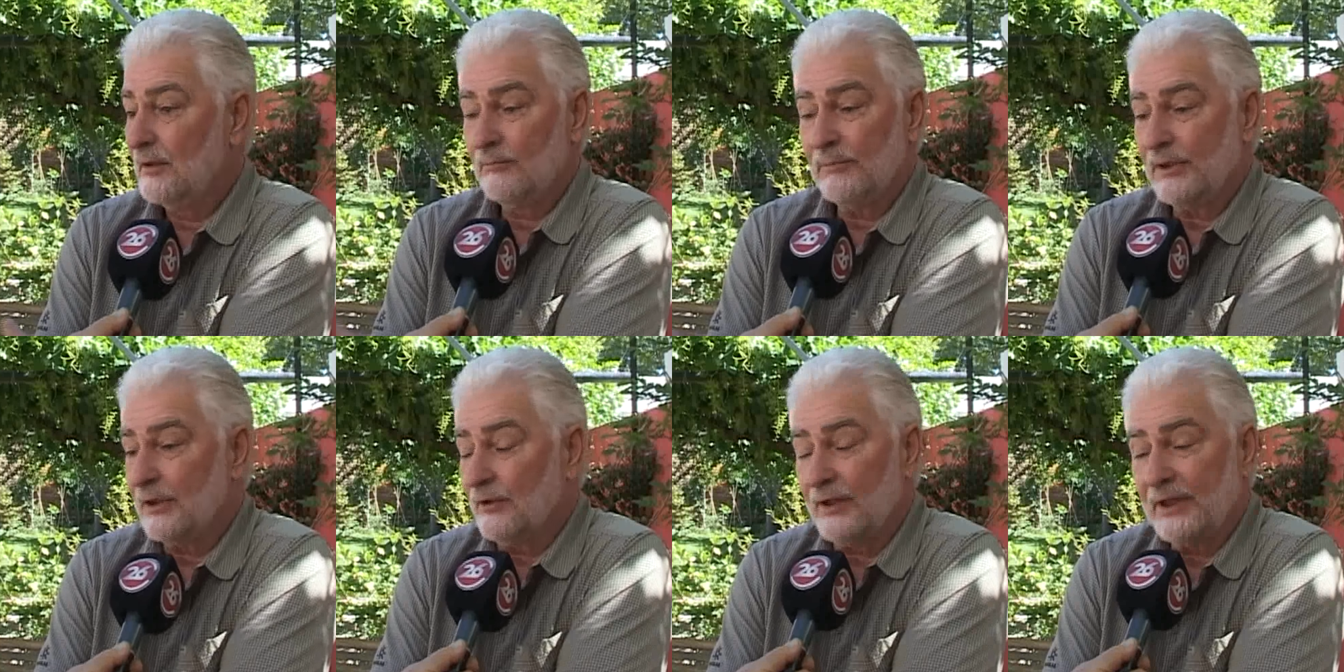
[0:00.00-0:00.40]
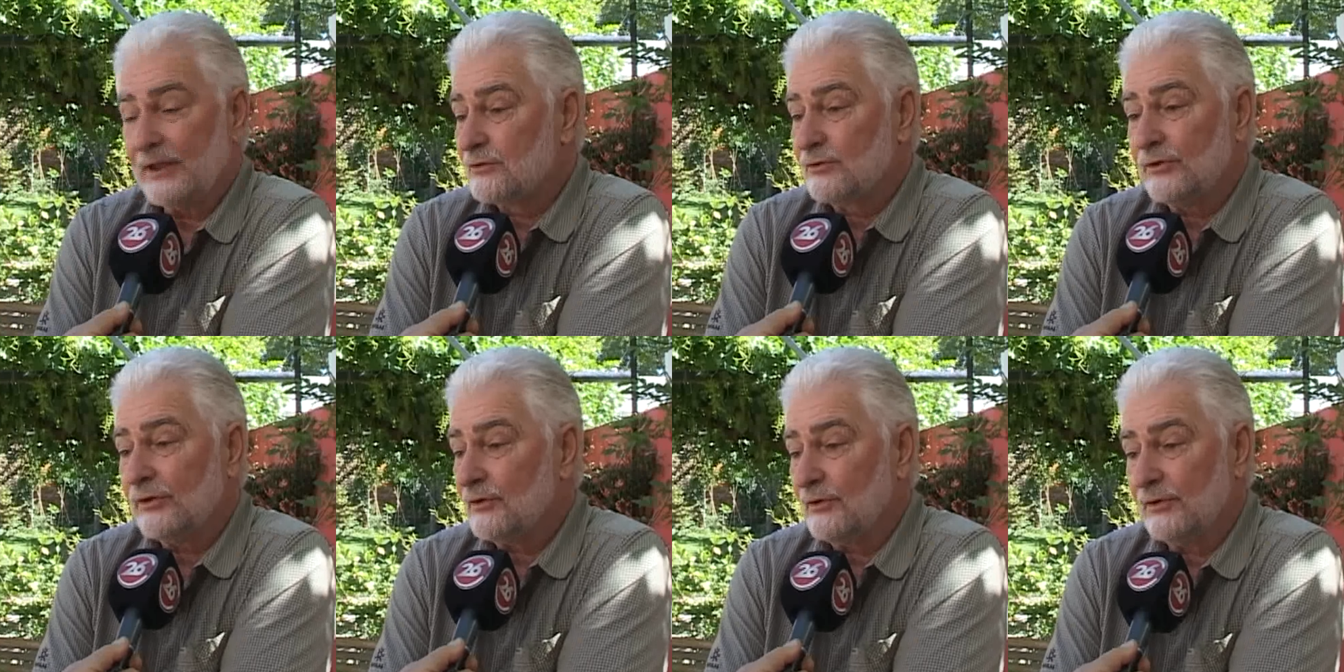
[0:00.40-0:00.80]
Bueno,
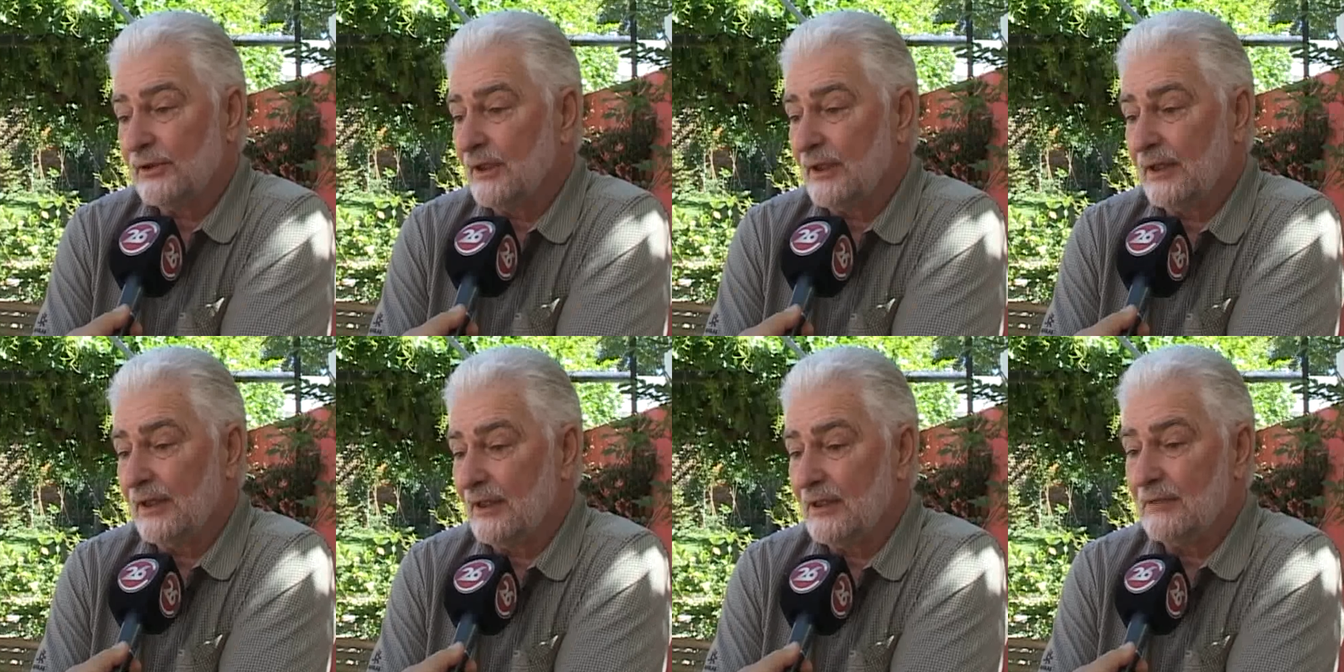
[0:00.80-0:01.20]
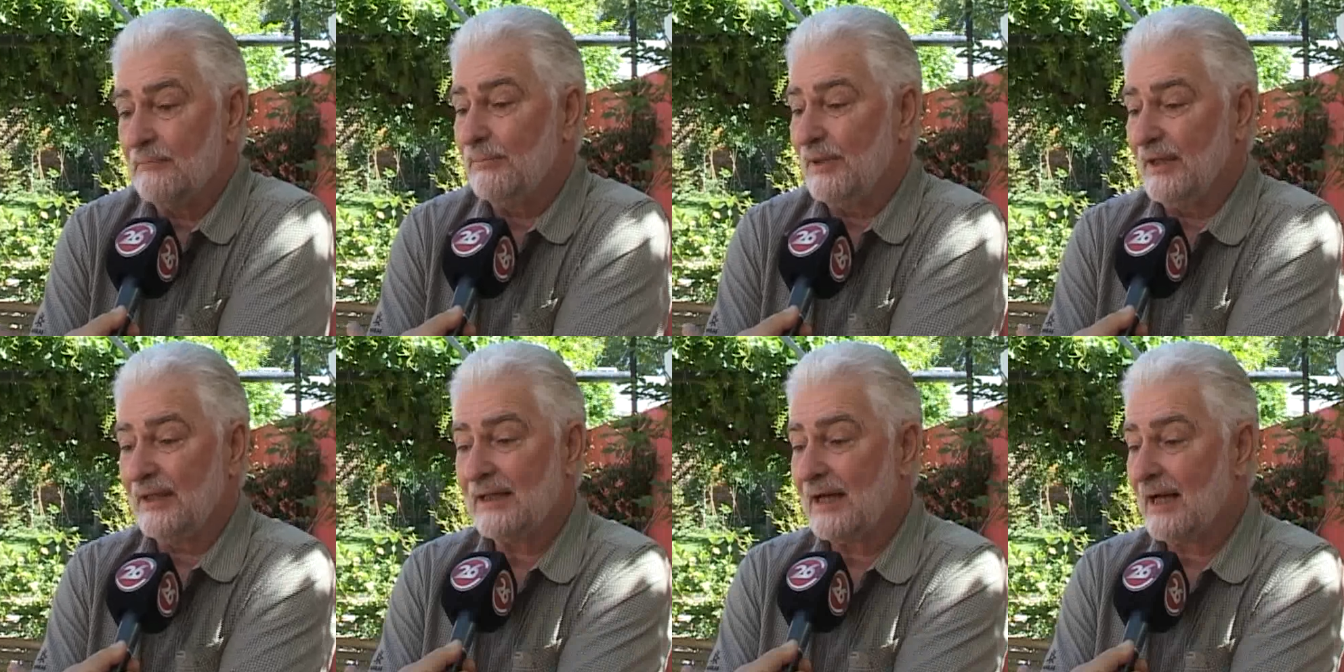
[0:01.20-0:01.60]
esto eh,
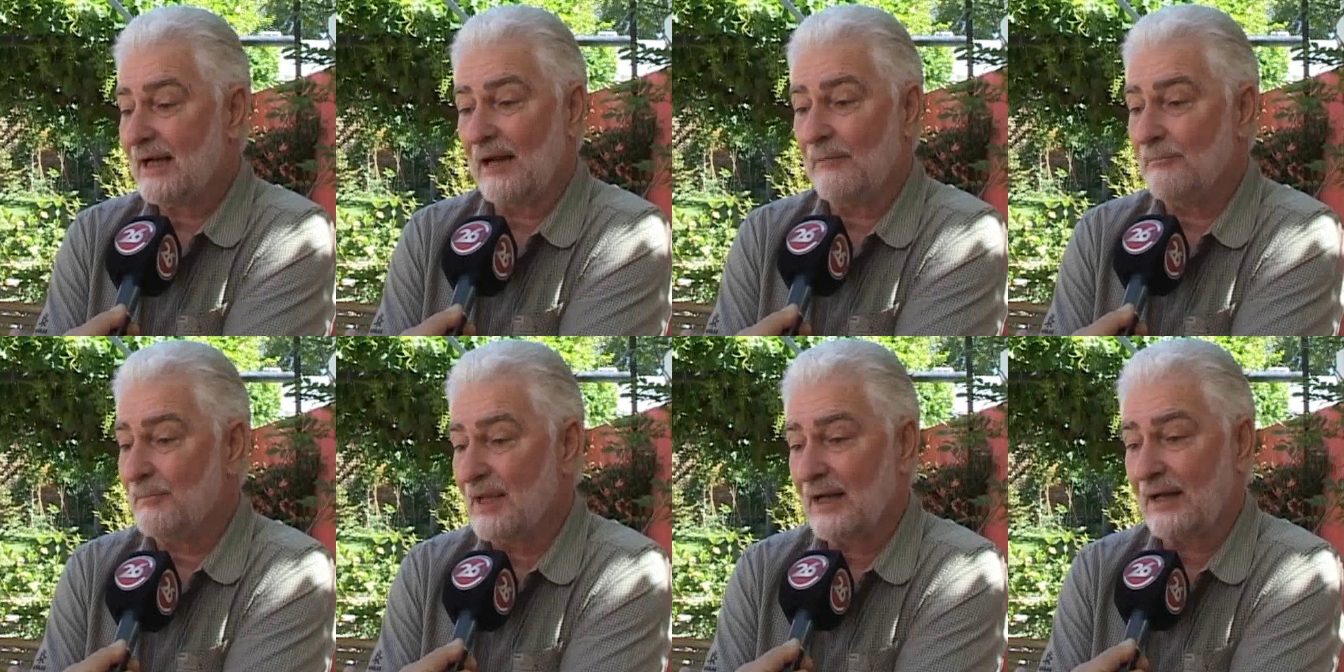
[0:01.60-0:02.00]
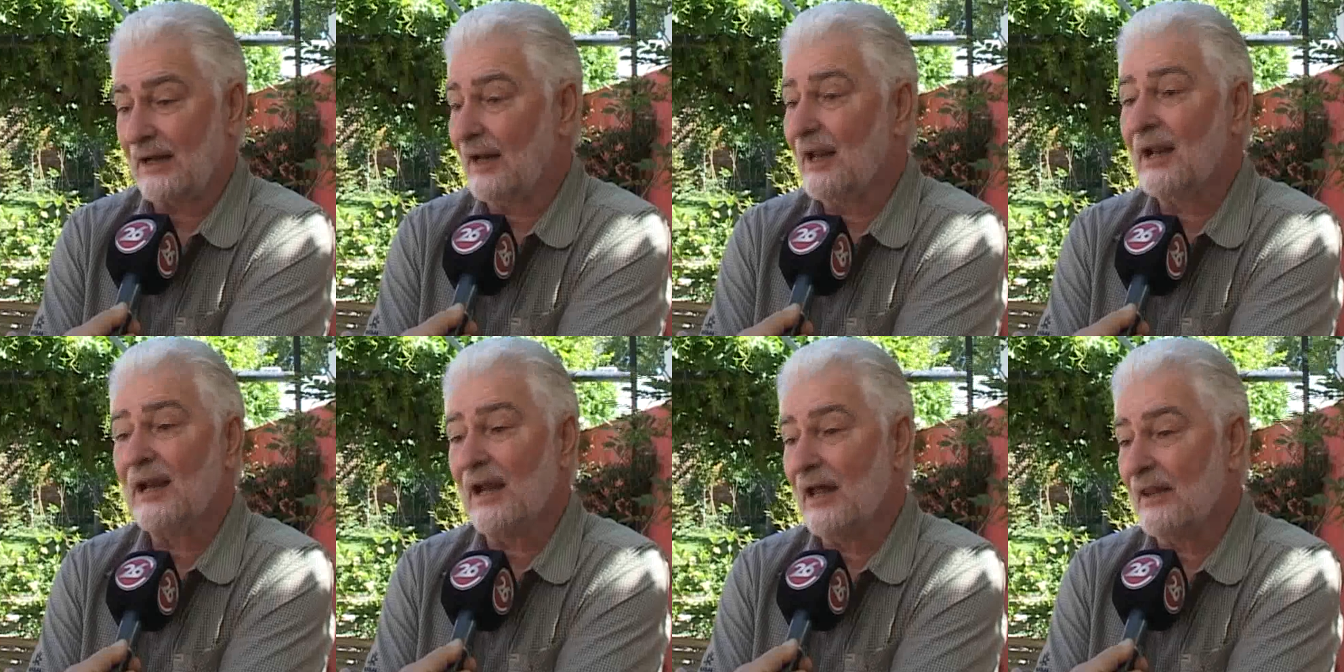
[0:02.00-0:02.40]
implica cambiar
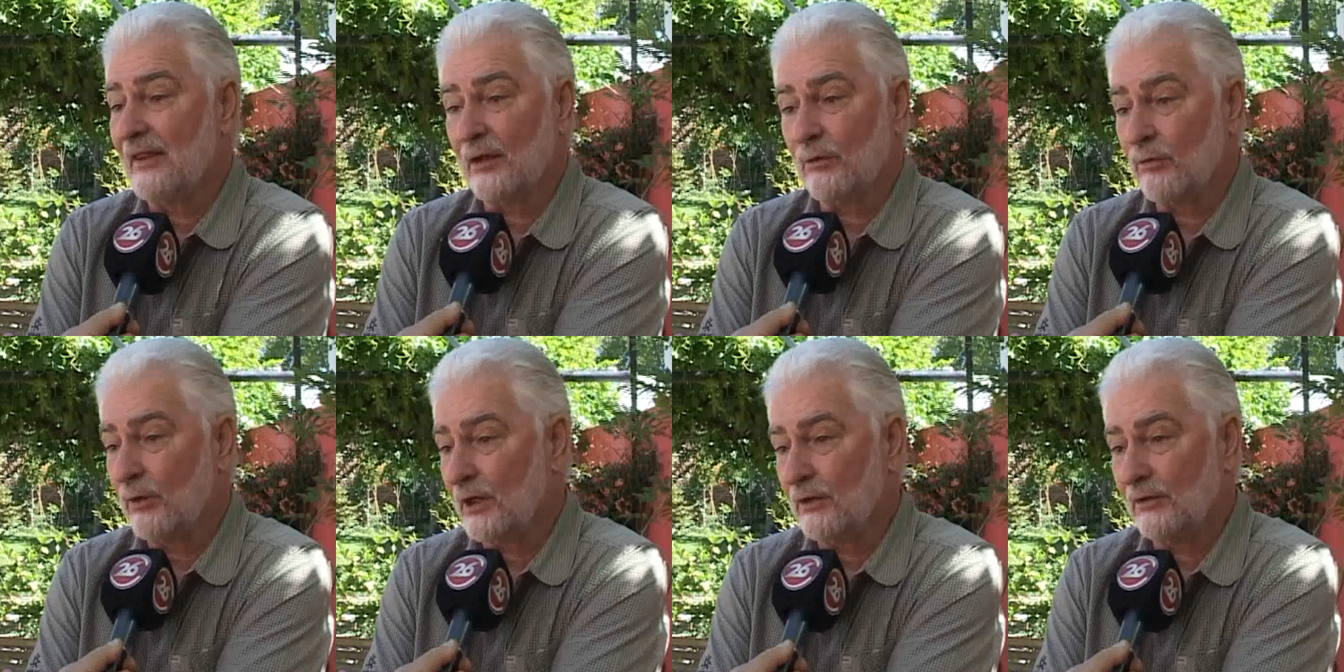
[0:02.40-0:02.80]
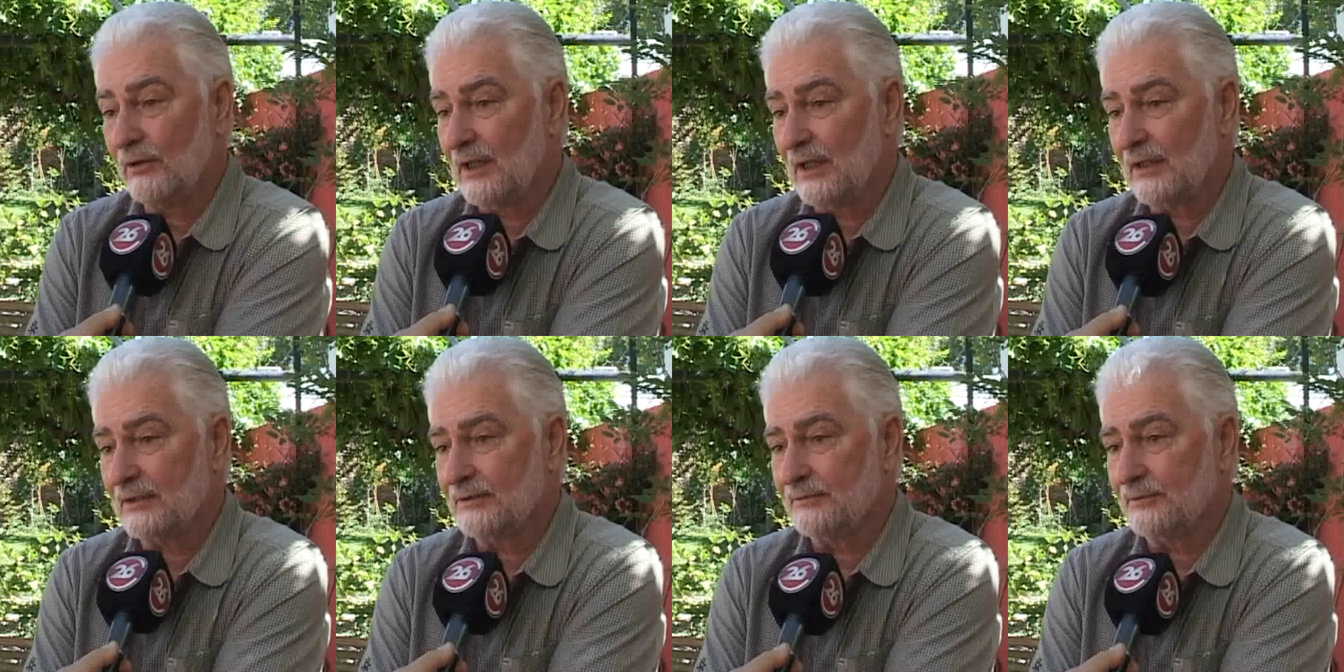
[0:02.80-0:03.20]
reglas de juego
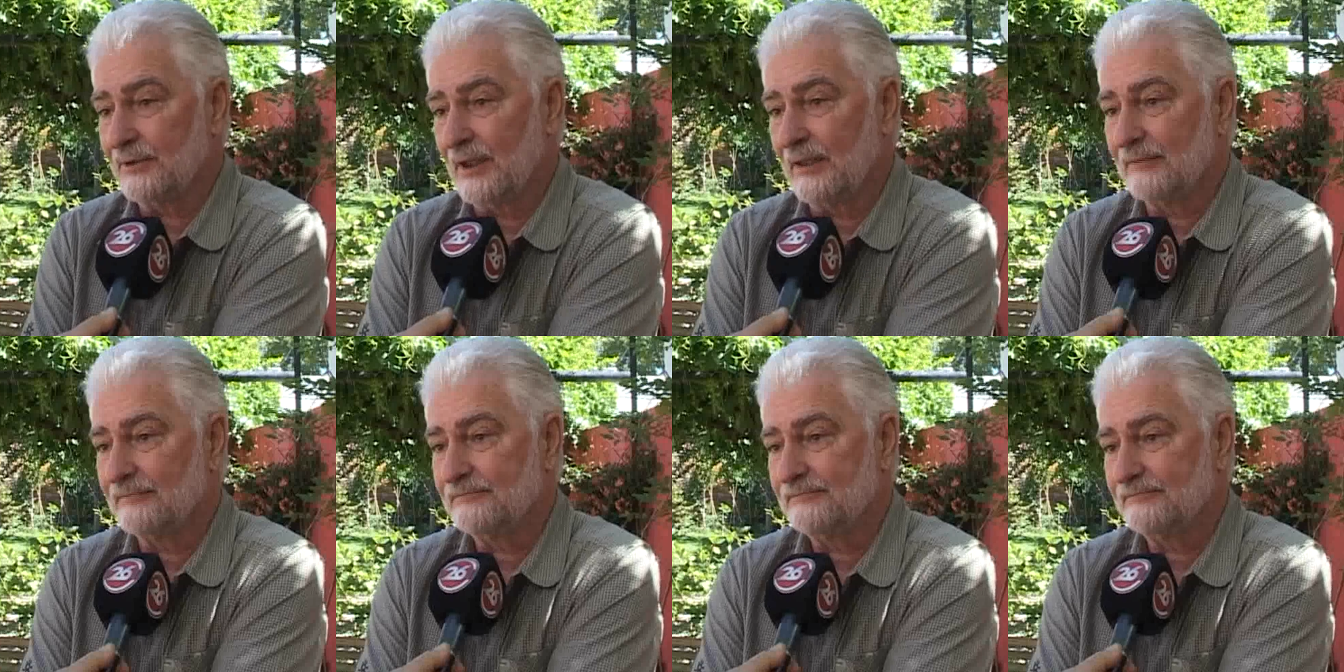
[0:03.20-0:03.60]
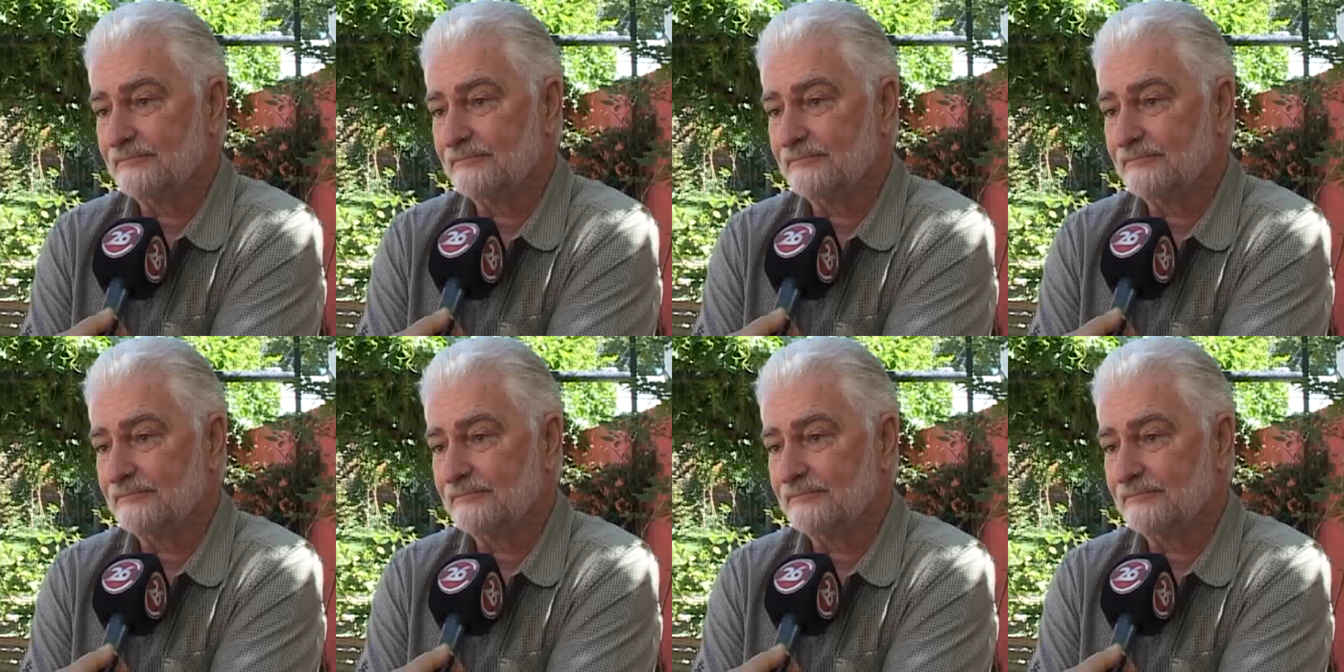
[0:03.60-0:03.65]
de la actividad.